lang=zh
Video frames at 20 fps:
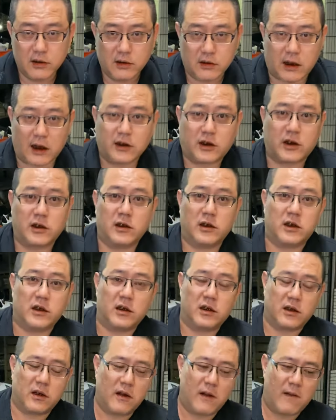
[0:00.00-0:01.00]
但是
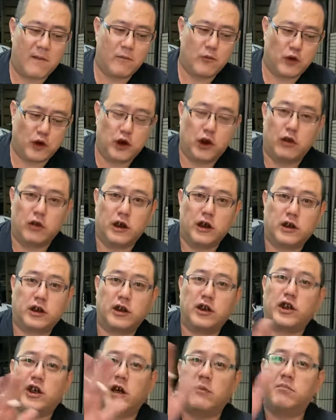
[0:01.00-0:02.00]
友谊是
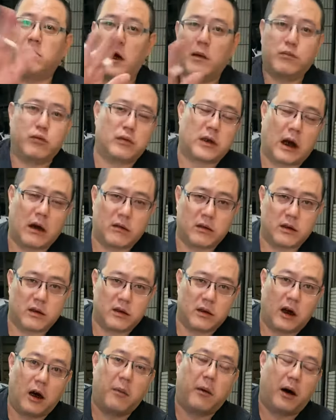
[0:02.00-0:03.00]
钱买不到的，
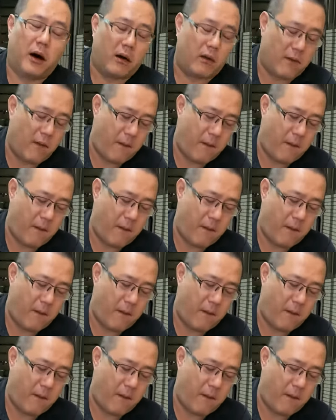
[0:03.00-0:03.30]
好不好？